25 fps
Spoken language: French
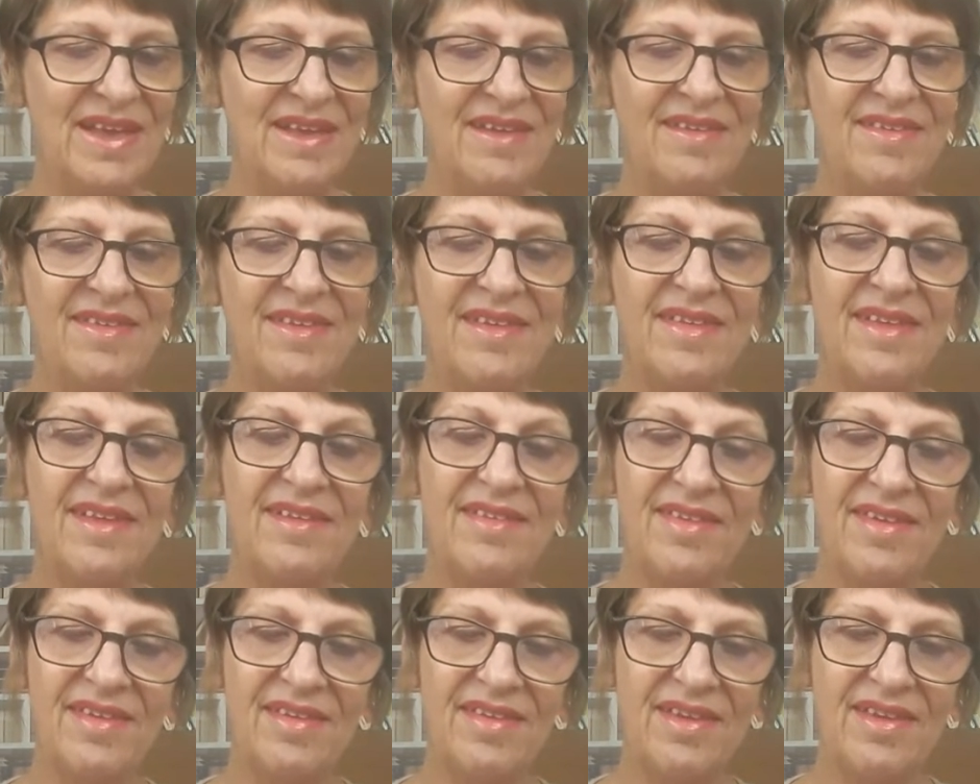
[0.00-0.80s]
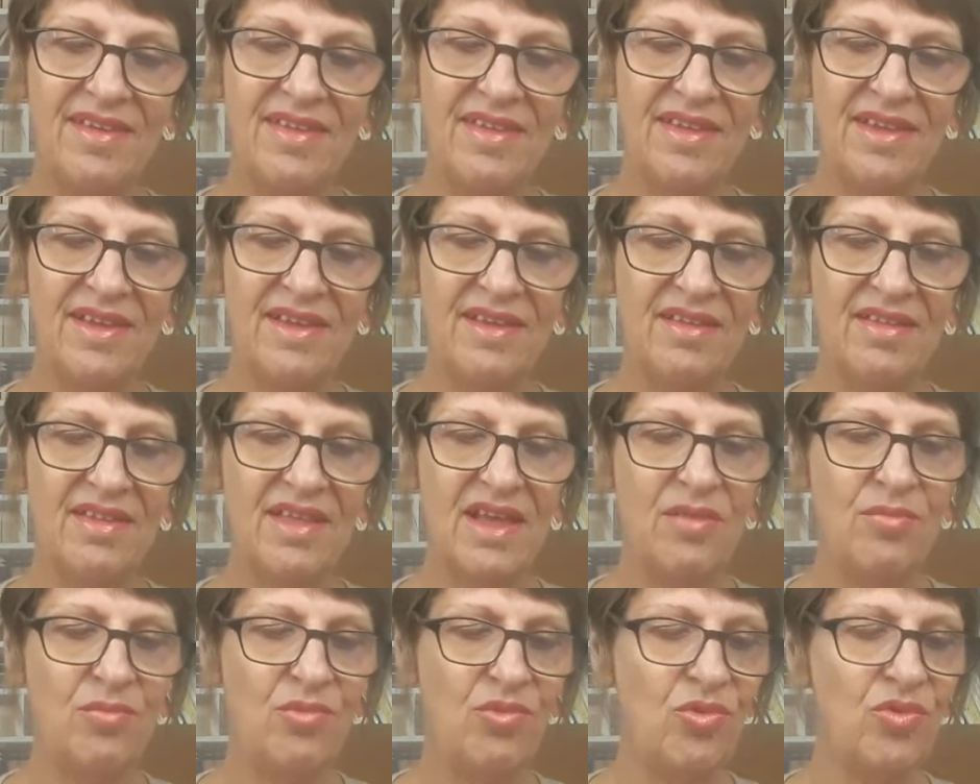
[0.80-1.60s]
c'était cette idée
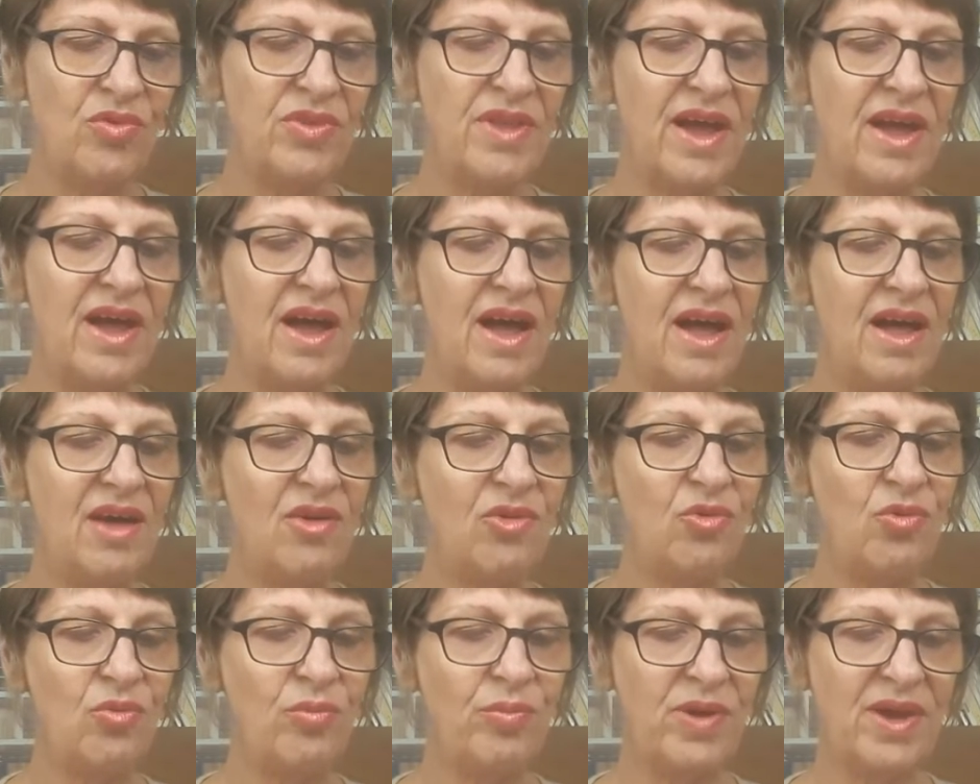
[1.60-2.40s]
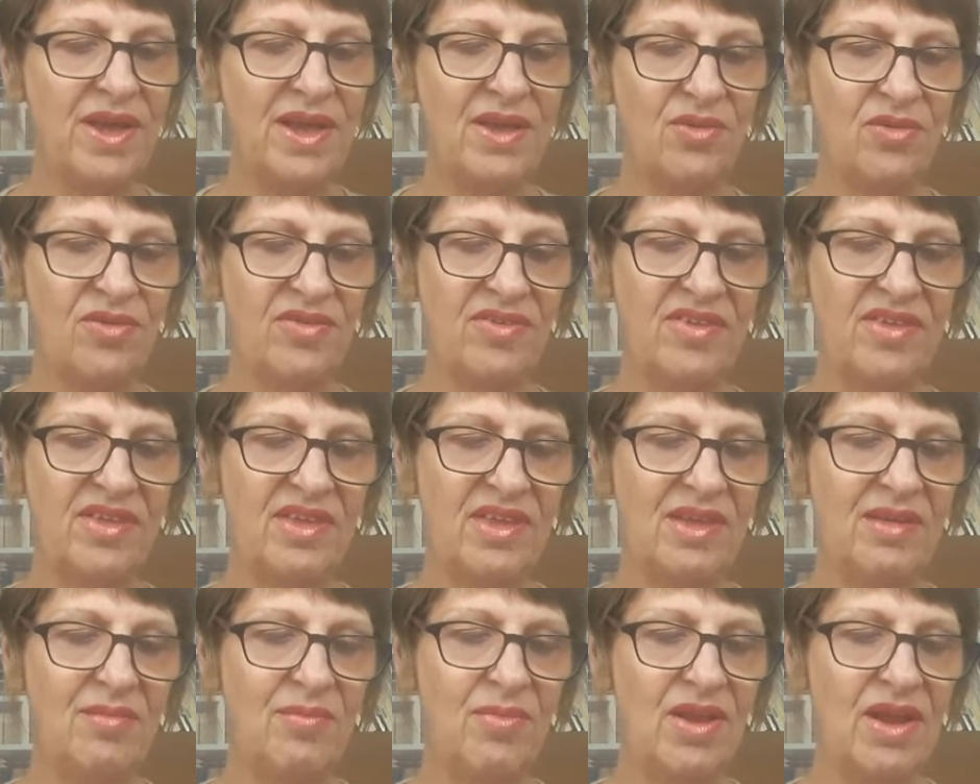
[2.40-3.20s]
d'un monde
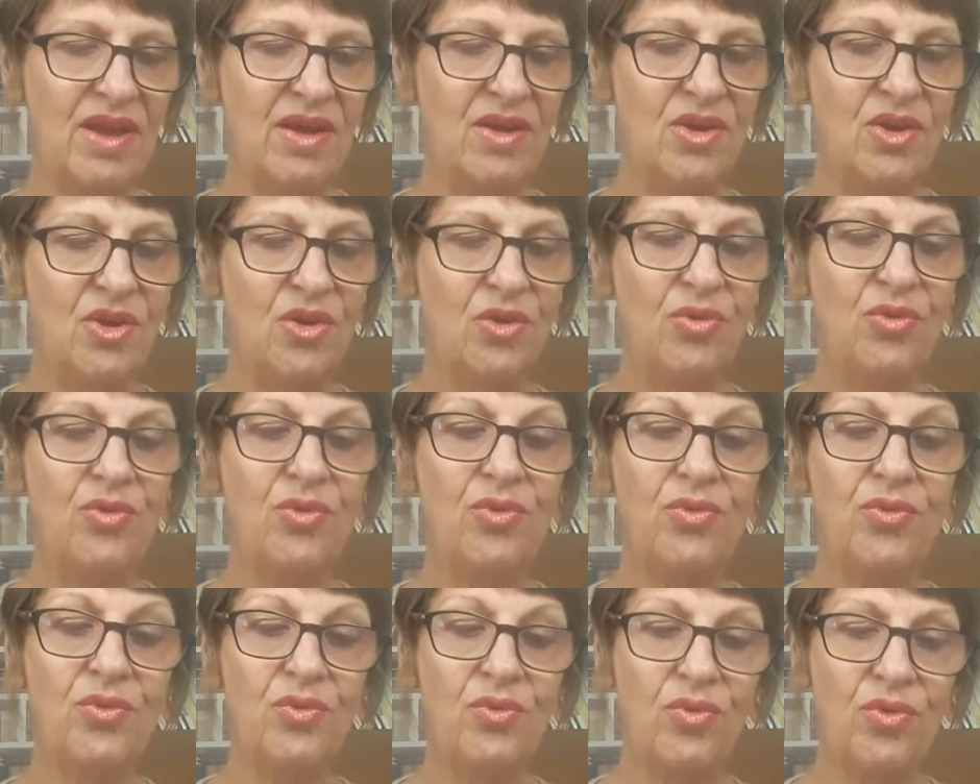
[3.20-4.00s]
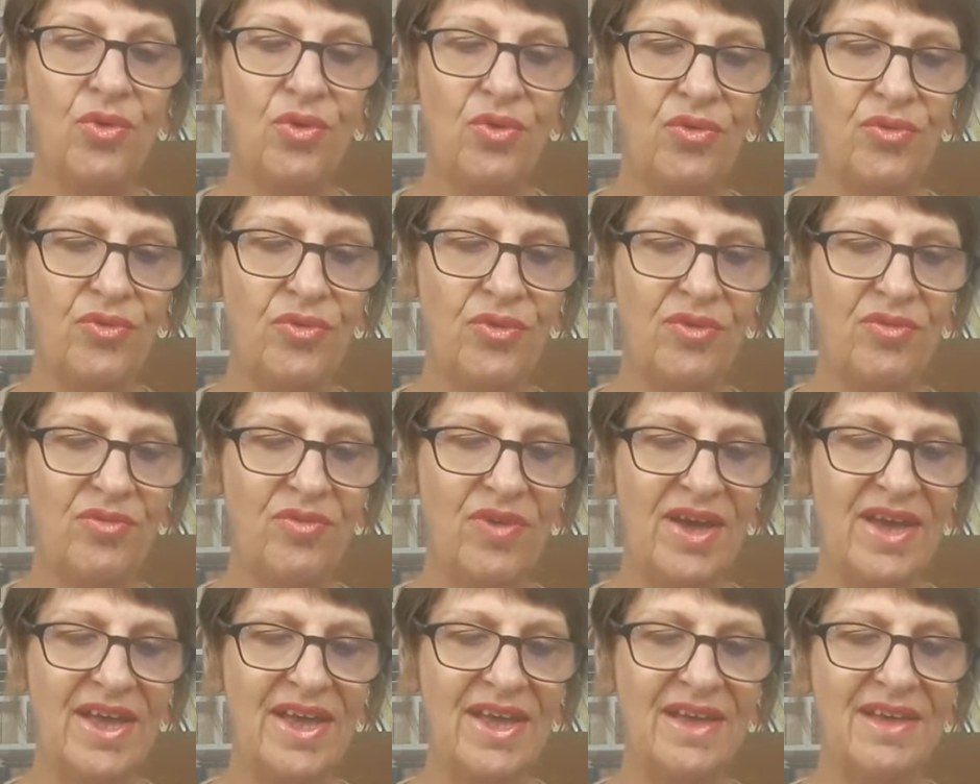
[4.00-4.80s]
incompréhensible dont on
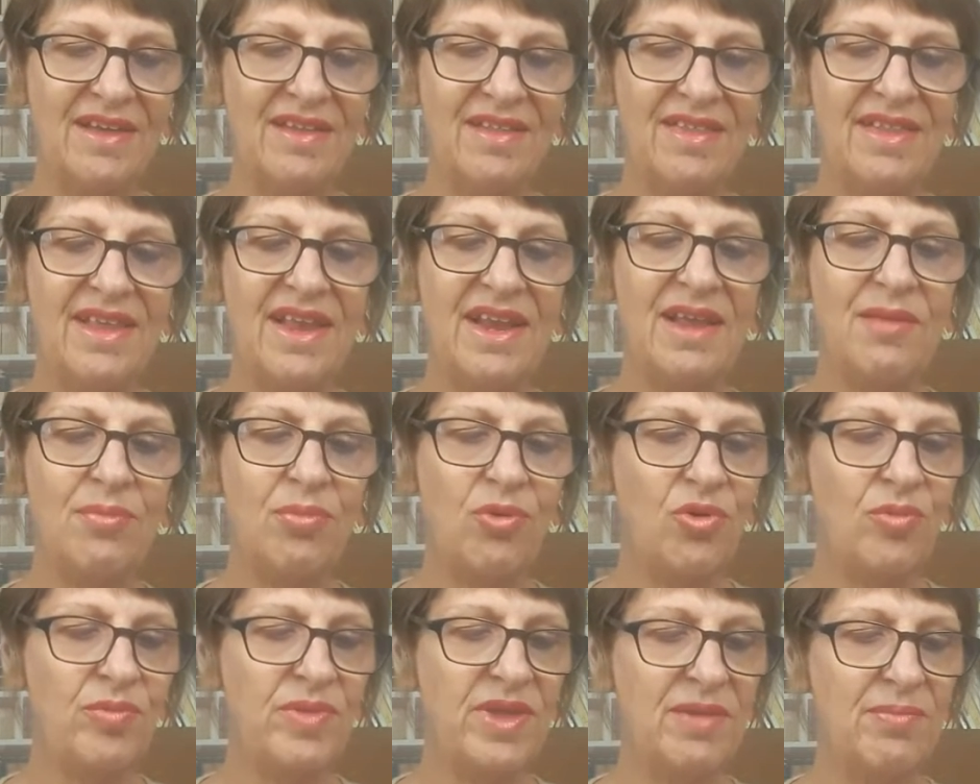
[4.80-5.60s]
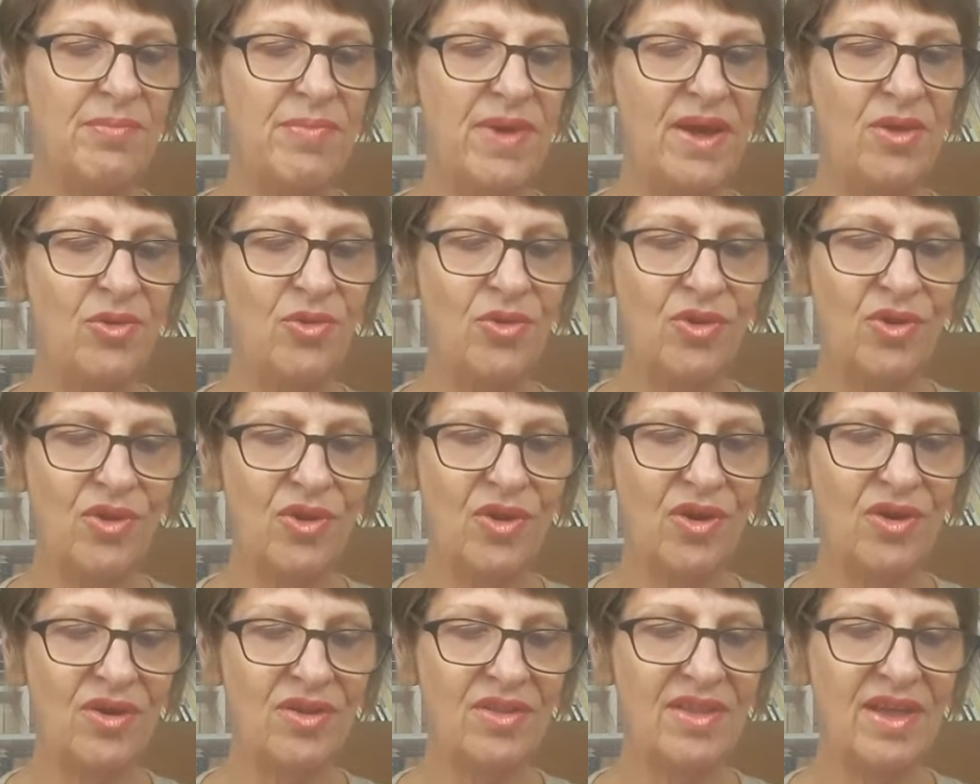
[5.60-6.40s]
recevrait dès les premiers pas le
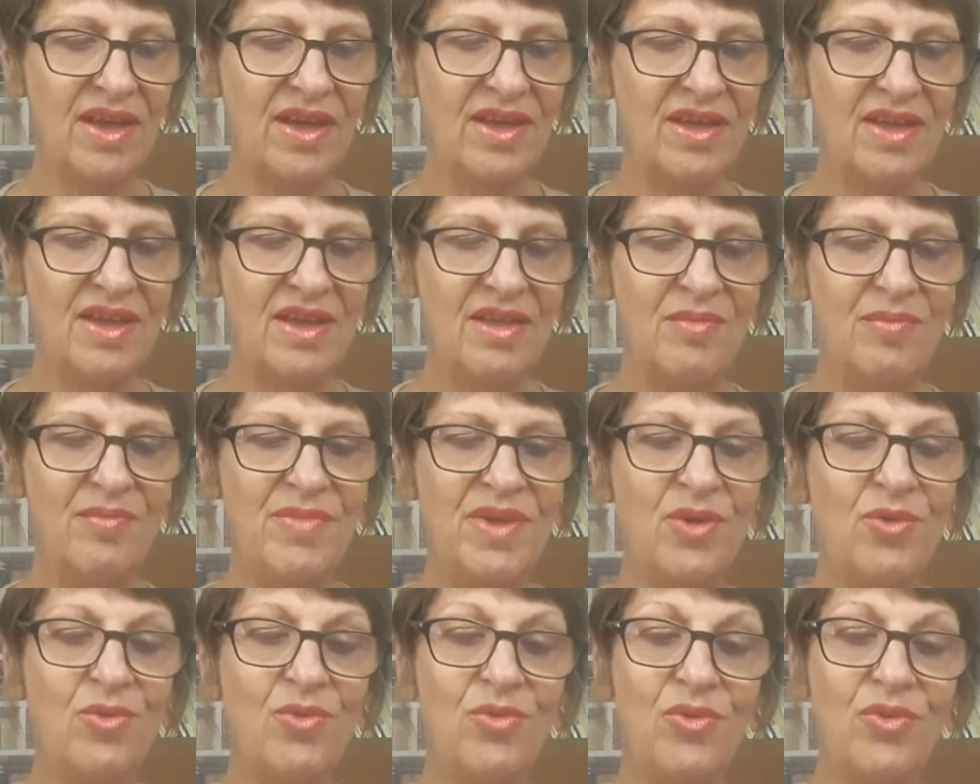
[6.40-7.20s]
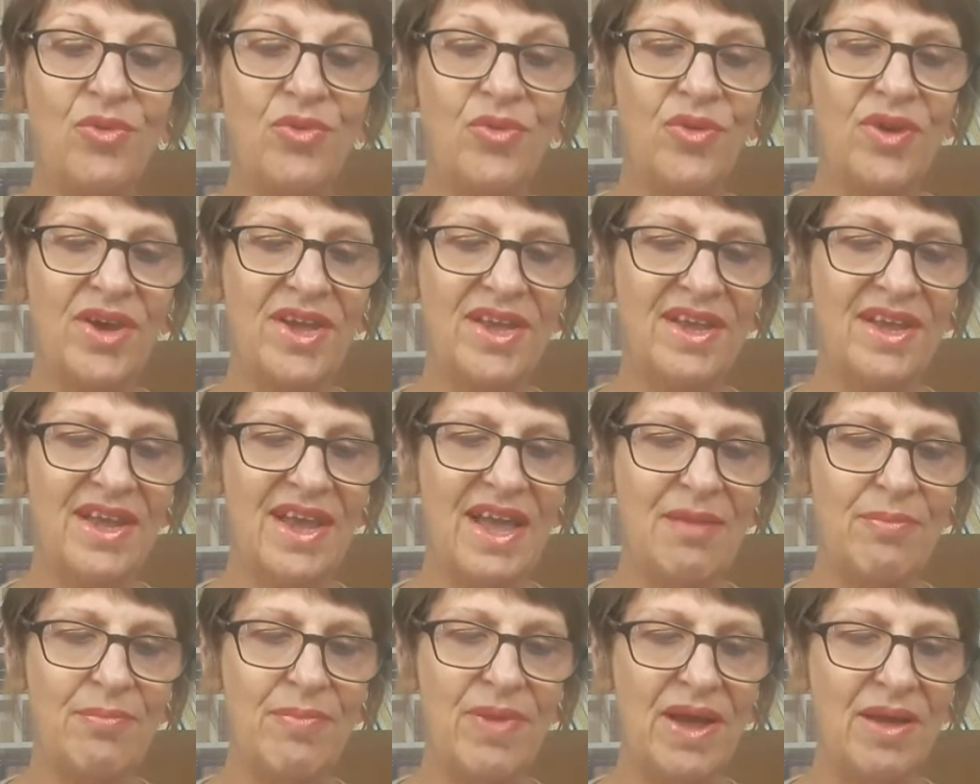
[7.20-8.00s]
code, mais qu'on ne serait
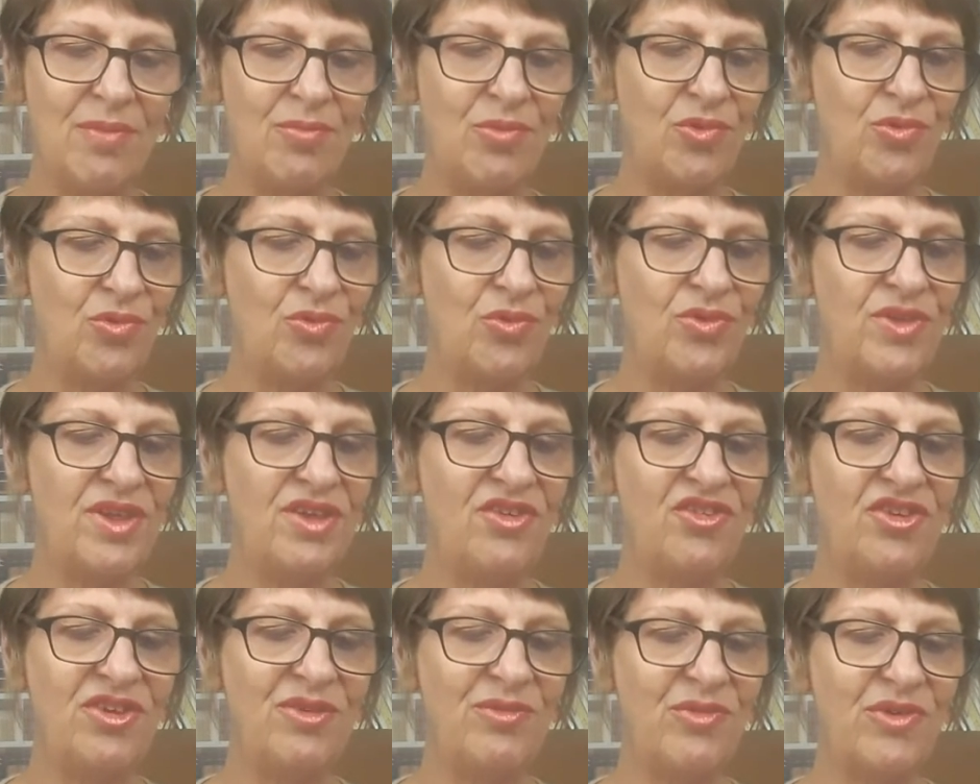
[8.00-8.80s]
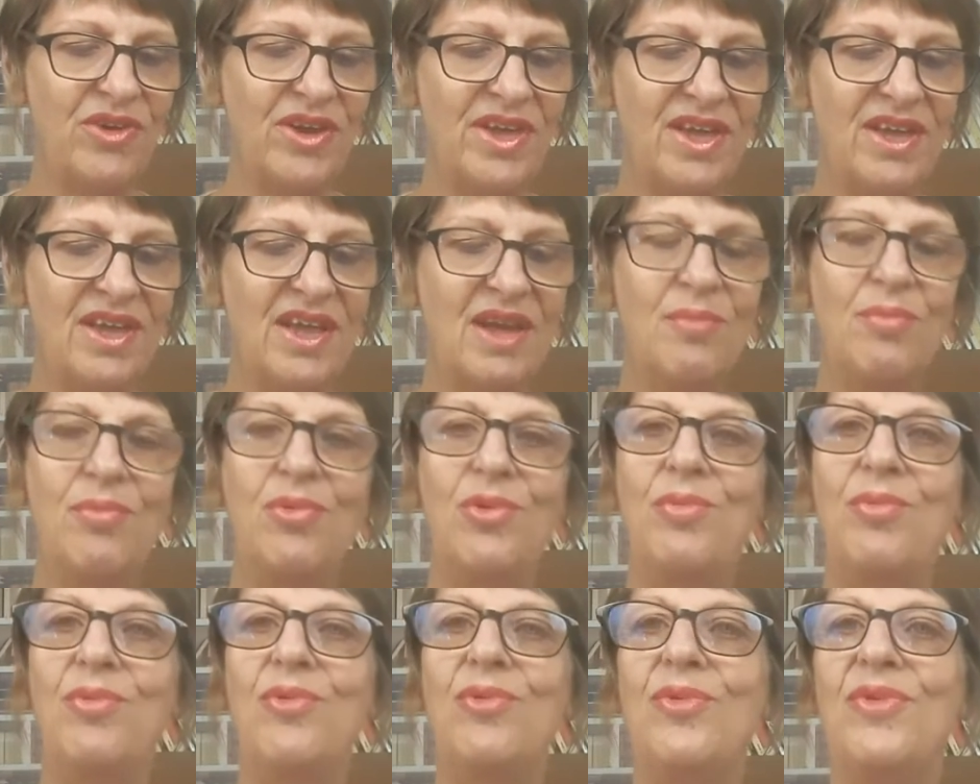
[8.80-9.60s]
capable de déchiffrer qu'un
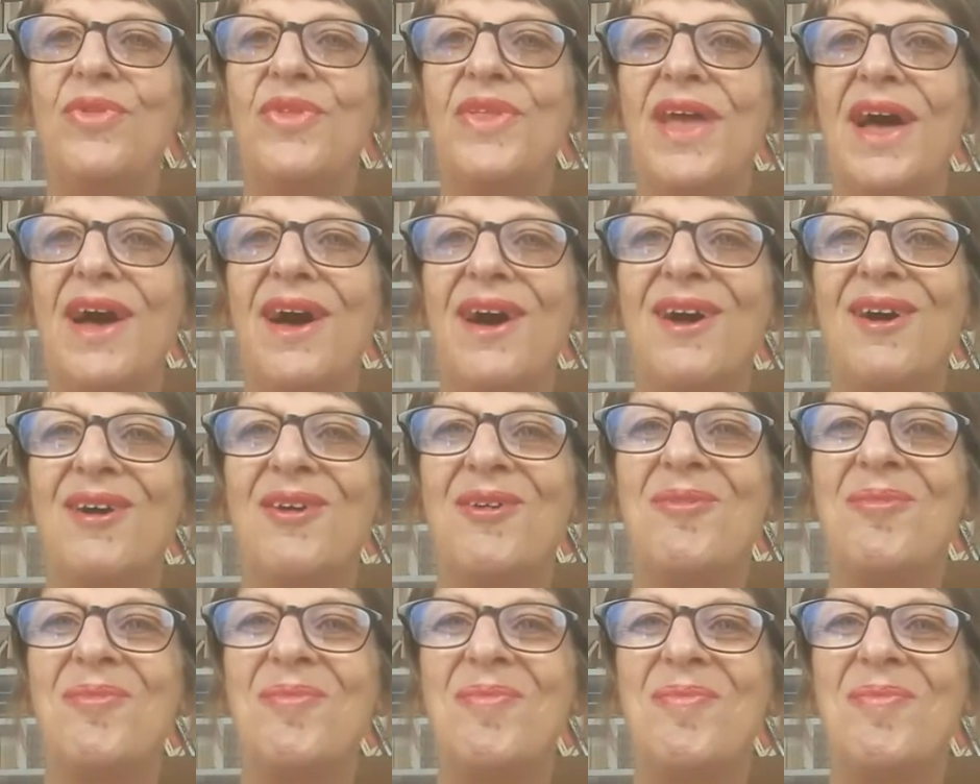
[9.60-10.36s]
peu plus tard.